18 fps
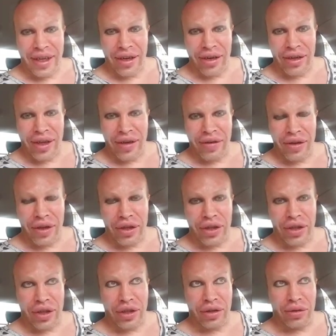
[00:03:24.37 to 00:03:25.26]
Знаю ли
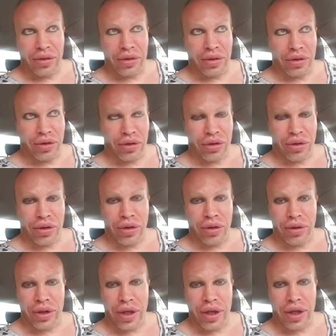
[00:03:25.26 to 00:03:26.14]
Давидыча, ну, слышал, что
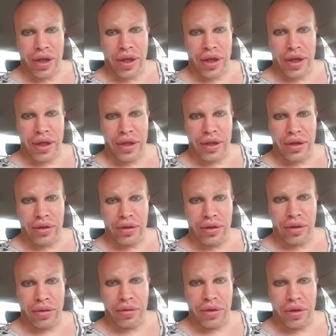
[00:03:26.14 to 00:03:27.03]
такой дяденька есть,
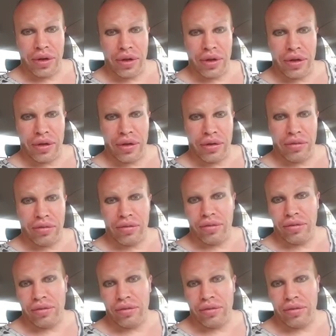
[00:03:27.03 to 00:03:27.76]
но, собственно,